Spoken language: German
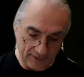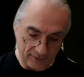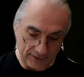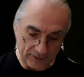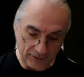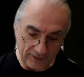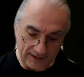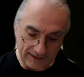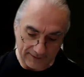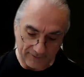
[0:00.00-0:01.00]
Und die
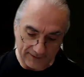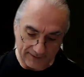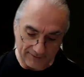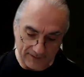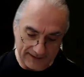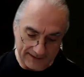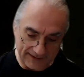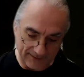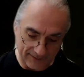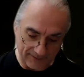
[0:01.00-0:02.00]
Töne hat er von diesem Lied
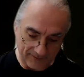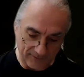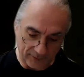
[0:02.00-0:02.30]
entnommen,